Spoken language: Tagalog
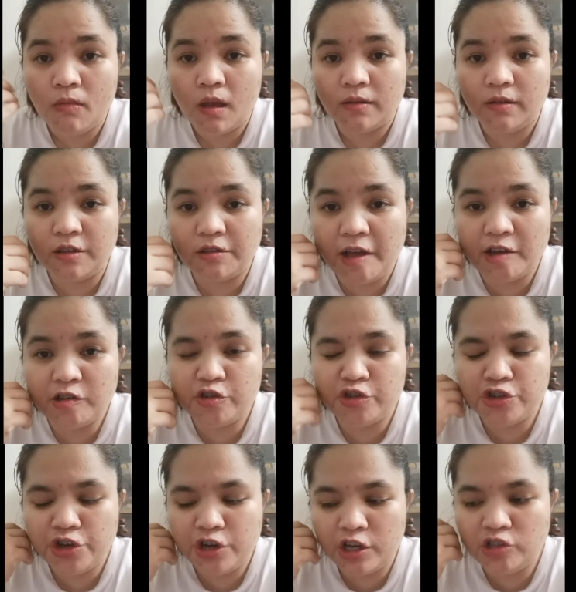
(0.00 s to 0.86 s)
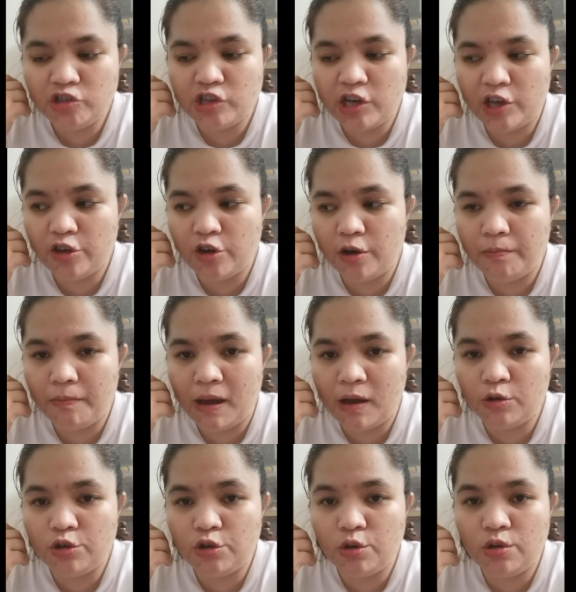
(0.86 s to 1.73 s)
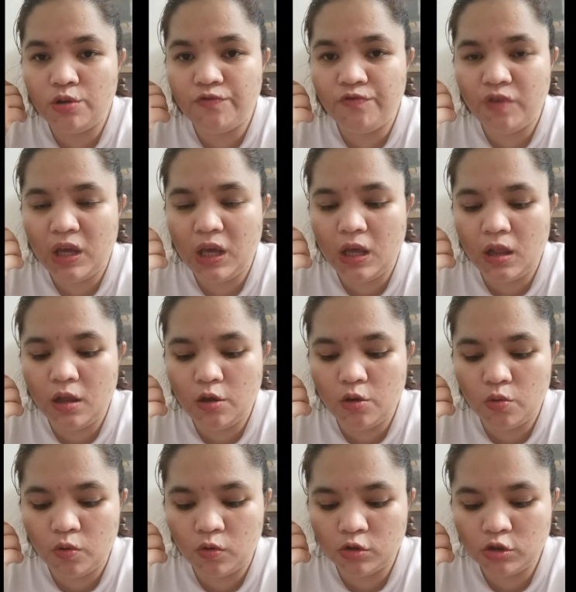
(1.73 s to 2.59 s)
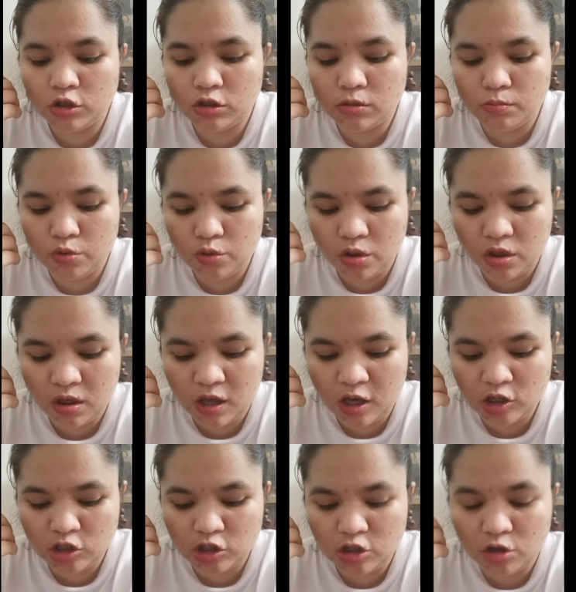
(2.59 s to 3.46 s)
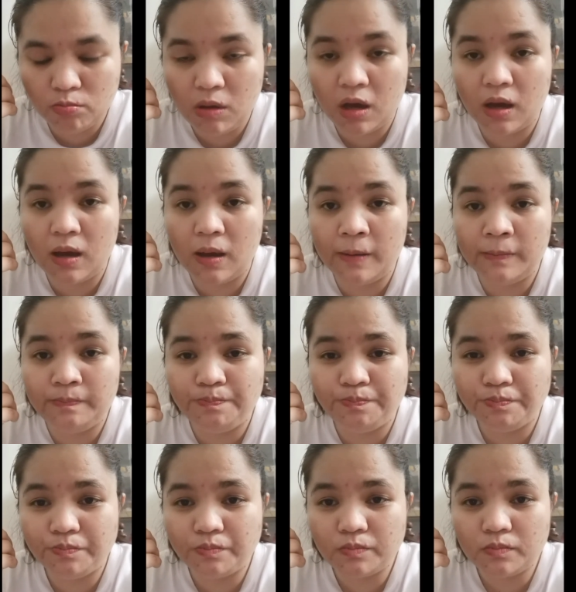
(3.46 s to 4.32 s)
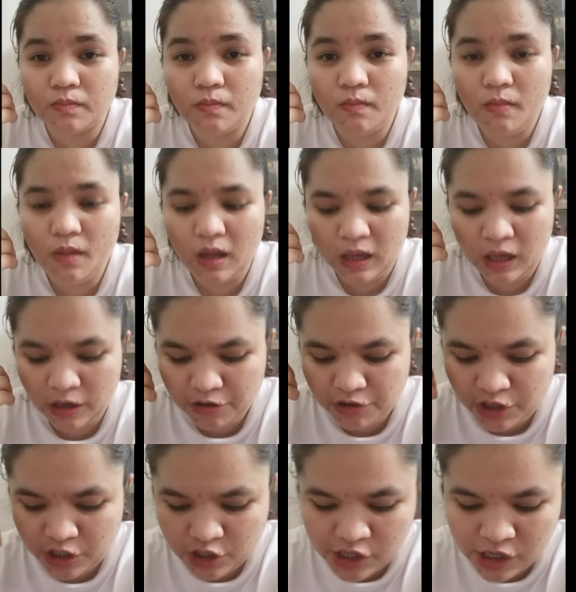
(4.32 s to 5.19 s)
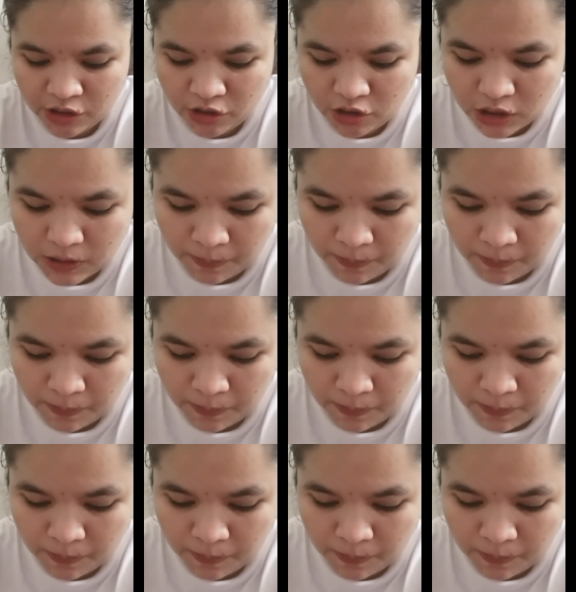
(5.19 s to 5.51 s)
The texture inside your mouth, you feel yung smoothness ng mga ingredients.